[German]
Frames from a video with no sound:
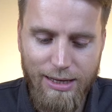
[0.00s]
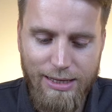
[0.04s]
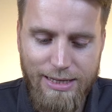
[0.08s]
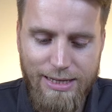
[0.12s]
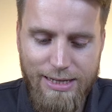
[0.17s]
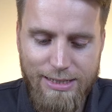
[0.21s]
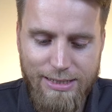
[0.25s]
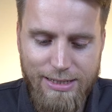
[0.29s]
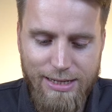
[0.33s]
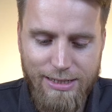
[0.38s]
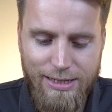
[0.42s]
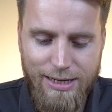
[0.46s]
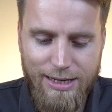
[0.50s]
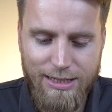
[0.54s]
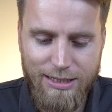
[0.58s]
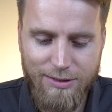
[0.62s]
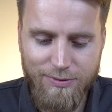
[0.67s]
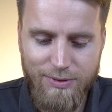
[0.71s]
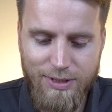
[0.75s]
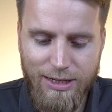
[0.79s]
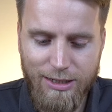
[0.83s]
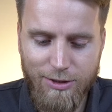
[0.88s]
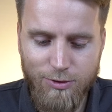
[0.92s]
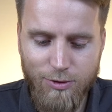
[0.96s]
Hier seht ihr
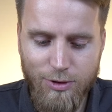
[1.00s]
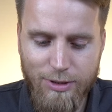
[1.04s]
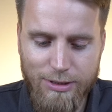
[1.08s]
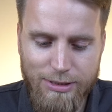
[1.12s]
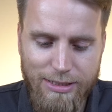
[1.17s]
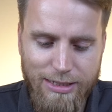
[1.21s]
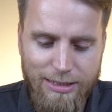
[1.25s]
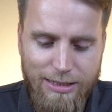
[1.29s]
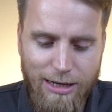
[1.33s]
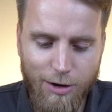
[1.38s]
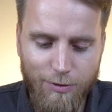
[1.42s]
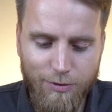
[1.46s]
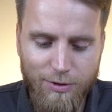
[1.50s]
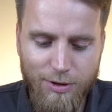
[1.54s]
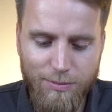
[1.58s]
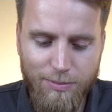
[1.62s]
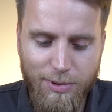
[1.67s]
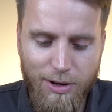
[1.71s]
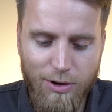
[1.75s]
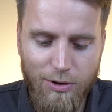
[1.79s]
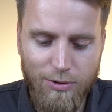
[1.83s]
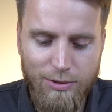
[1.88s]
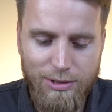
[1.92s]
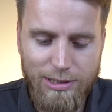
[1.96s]
jetzt, wie natürlich das Licht
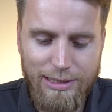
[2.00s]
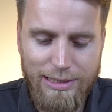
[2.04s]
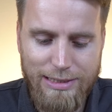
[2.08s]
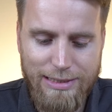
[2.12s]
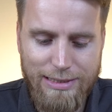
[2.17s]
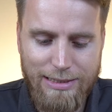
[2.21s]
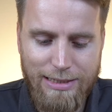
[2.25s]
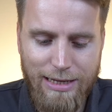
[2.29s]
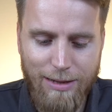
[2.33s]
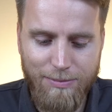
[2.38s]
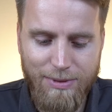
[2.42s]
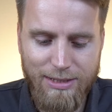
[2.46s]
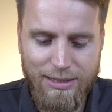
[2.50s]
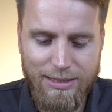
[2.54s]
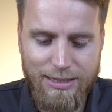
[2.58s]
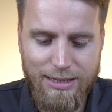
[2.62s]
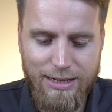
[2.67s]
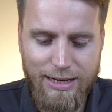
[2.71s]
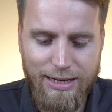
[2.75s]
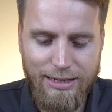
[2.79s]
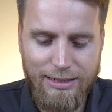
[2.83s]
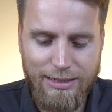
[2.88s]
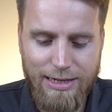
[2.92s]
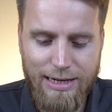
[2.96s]
aufgebaut ist. Ihr habt jetzt
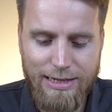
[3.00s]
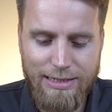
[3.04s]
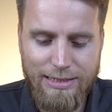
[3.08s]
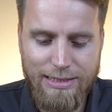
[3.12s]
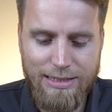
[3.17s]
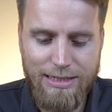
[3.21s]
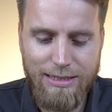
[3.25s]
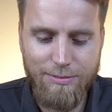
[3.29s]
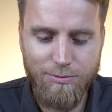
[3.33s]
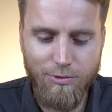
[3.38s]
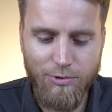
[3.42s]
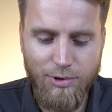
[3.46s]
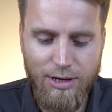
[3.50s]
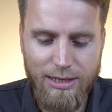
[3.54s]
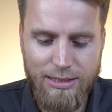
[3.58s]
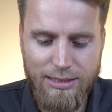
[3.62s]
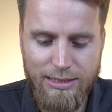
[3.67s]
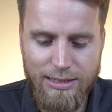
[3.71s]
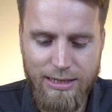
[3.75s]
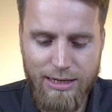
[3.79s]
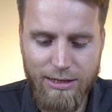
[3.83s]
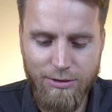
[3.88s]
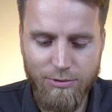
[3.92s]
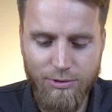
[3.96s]
links 7 äh, Uhr,
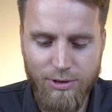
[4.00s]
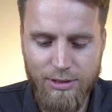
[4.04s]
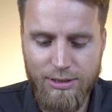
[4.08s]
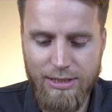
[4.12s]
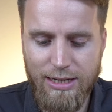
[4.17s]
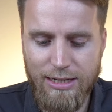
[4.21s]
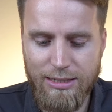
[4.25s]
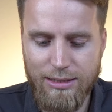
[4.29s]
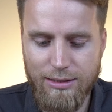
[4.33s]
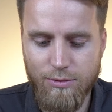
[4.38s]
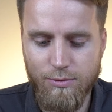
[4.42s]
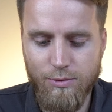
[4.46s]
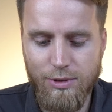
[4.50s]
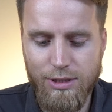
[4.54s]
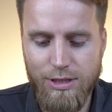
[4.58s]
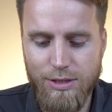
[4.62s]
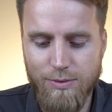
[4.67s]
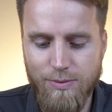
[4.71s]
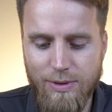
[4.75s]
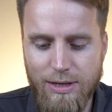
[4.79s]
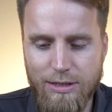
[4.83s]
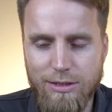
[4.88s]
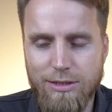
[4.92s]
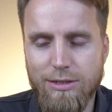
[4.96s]
10 Uhr, 16 Uhr,
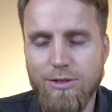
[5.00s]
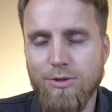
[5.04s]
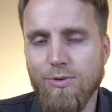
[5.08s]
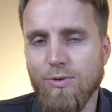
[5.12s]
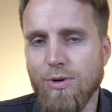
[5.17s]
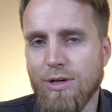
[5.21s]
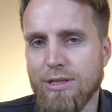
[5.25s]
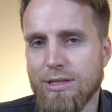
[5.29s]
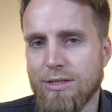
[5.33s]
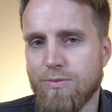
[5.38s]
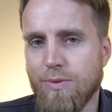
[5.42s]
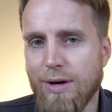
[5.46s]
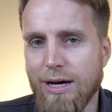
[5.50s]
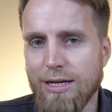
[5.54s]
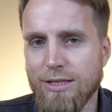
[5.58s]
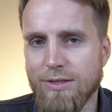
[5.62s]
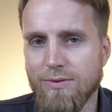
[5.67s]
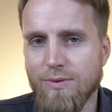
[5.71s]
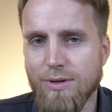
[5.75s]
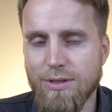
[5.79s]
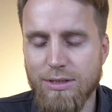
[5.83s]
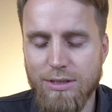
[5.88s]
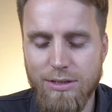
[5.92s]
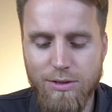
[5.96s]
20 Uhr und
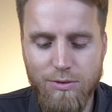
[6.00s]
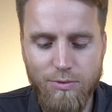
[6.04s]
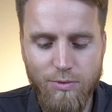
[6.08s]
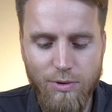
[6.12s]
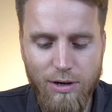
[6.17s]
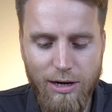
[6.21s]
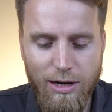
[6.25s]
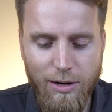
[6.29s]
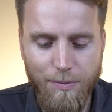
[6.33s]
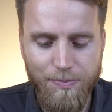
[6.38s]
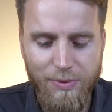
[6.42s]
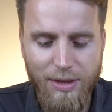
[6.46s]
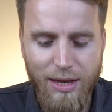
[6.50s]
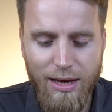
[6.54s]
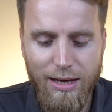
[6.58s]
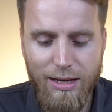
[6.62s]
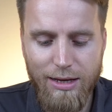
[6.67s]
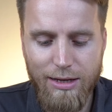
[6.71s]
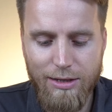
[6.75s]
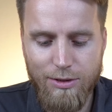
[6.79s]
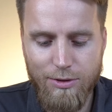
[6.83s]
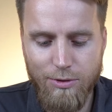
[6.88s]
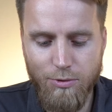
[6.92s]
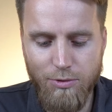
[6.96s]
22 Uhr.
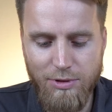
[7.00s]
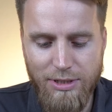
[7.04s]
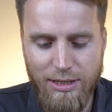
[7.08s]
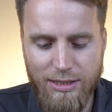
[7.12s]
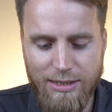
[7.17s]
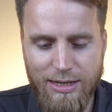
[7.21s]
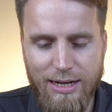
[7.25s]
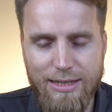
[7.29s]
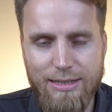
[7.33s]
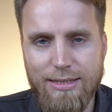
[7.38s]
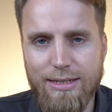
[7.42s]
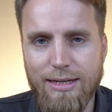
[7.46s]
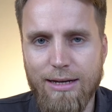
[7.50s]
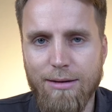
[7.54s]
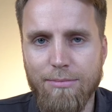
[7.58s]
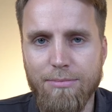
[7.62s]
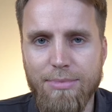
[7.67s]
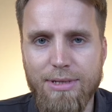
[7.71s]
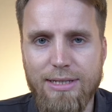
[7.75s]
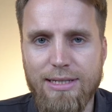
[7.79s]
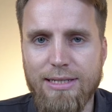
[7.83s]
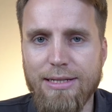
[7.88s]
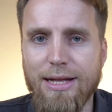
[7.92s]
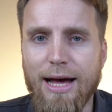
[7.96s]
So ist das Ganze ein
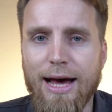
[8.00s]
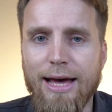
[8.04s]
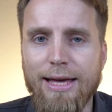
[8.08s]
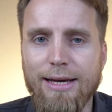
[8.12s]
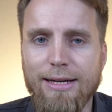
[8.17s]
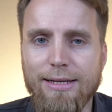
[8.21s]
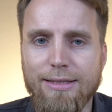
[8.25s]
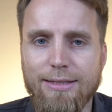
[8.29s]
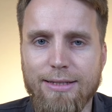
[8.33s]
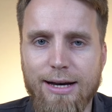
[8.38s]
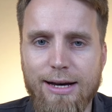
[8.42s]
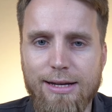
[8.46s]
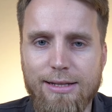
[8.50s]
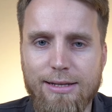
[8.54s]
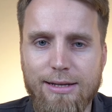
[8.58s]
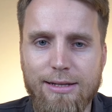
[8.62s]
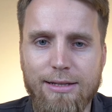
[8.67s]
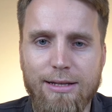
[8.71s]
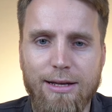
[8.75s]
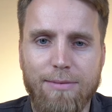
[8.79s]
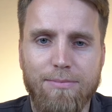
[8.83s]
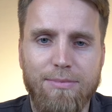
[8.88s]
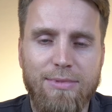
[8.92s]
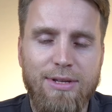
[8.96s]
bisschen eingeteilt
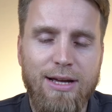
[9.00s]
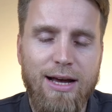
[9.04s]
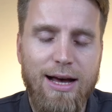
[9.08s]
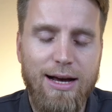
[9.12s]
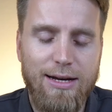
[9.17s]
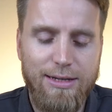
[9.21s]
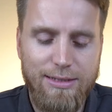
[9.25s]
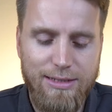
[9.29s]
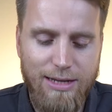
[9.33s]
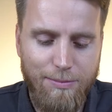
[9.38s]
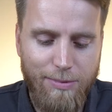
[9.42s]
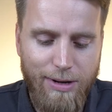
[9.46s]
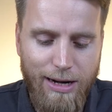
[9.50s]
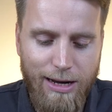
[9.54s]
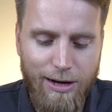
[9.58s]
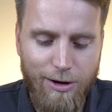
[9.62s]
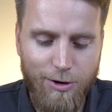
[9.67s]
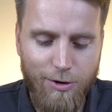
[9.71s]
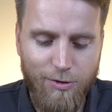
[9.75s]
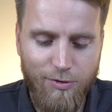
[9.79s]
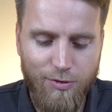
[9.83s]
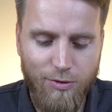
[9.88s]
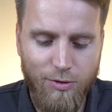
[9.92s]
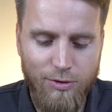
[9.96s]
in dem
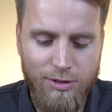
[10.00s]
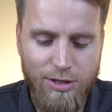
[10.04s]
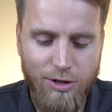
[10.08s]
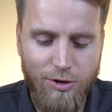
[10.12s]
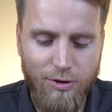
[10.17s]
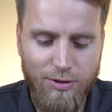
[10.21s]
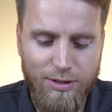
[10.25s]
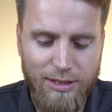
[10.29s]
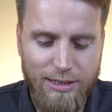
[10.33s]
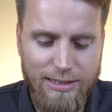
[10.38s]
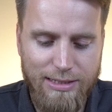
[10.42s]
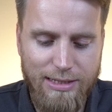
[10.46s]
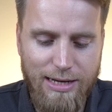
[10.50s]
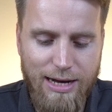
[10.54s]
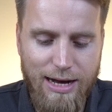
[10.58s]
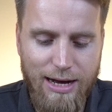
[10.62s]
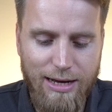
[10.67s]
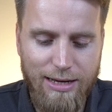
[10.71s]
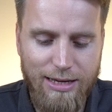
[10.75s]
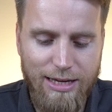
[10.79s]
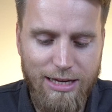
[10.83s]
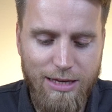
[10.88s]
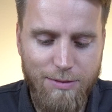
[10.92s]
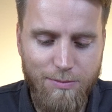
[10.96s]
Tagesablauf und ihr könnt jetzt
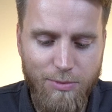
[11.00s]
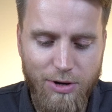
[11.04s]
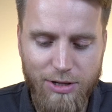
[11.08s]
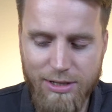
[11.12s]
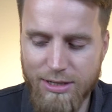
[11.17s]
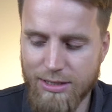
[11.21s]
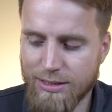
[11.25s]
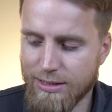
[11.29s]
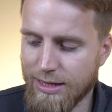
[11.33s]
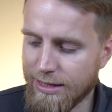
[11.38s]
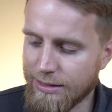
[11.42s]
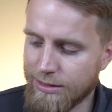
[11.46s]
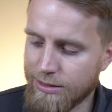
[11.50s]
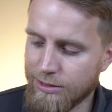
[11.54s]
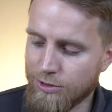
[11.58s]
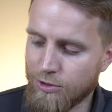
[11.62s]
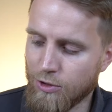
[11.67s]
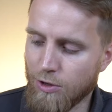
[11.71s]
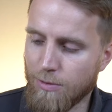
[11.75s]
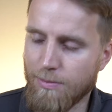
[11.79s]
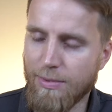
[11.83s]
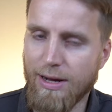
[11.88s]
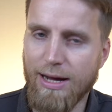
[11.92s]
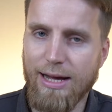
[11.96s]
sagen, ich möchte das Ganze
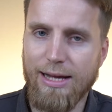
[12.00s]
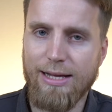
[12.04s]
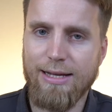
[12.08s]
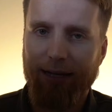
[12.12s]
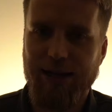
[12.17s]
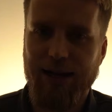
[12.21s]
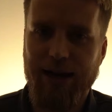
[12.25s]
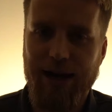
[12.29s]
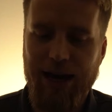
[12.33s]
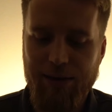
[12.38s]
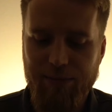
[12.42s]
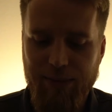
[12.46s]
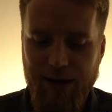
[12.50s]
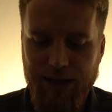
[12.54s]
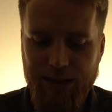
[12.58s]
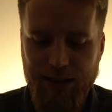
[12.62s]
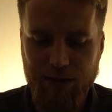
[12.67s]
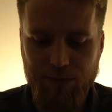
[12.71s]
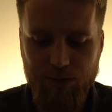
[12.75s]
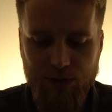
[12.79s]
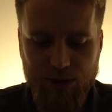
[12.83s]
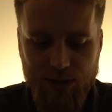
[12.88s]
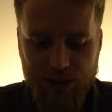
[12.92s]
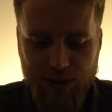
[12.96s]
schon mal einmal
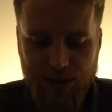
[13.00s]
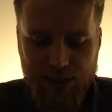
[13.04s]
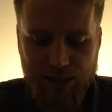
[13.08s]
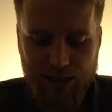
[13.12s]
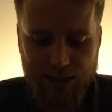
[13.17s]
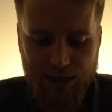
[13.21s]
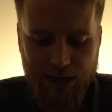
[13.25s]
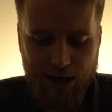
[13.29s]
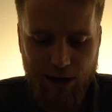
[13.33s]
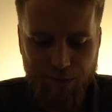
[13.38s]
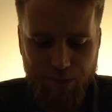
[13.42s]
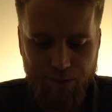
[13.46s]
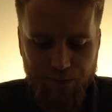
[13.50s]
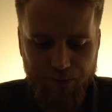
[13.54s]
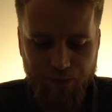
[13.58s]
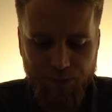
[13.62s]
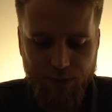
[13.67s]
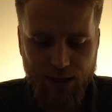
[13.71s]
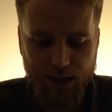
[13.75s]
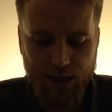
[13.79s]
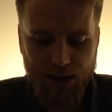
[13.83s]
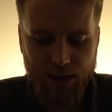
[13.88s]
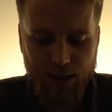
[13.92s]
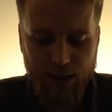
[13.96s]
demonstriert haben.
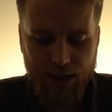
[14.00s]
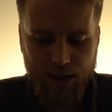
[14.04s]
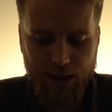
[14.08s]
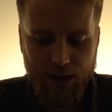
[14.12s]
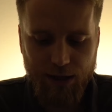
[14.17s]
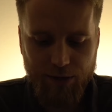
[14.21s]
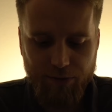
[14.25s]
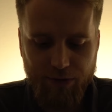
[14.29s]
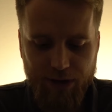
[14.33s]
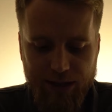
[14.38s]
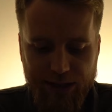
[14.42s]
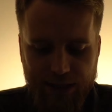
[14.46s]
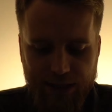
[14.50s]
Wenn